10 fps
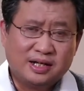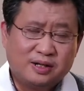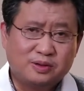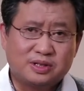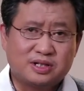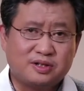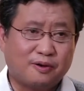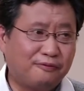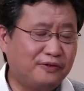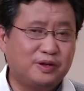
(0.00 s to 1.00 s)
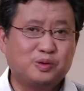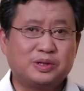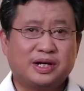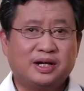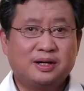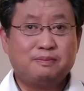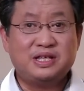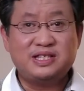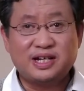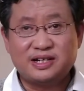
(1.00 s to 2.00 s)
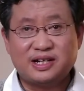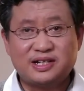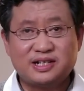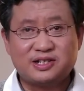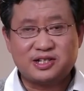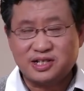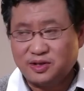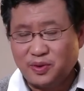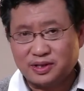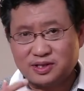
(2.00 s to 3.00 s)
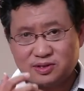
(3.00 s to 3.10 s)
或者是有愤怒的民间人士志愿